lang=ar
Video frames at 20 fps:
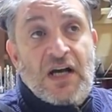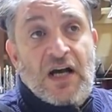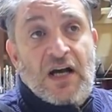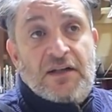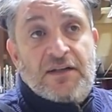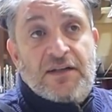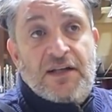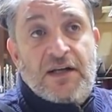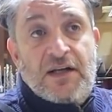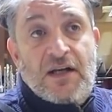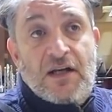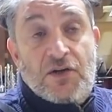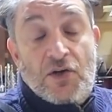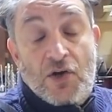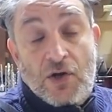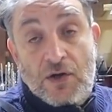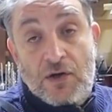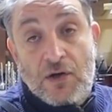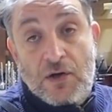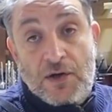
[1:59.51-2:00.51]

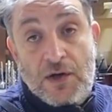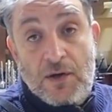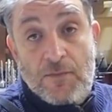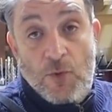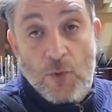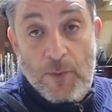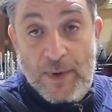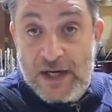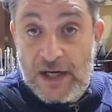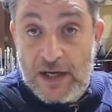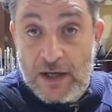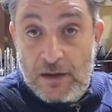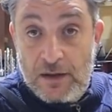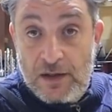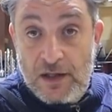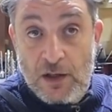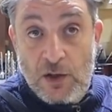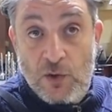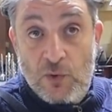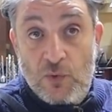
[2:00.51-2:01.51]
عندنا نجار الموبيليا
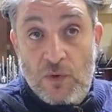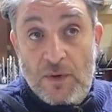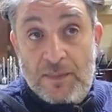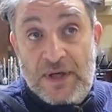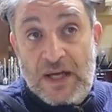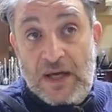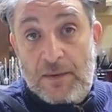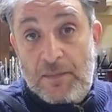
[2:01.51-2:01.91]
اللي هو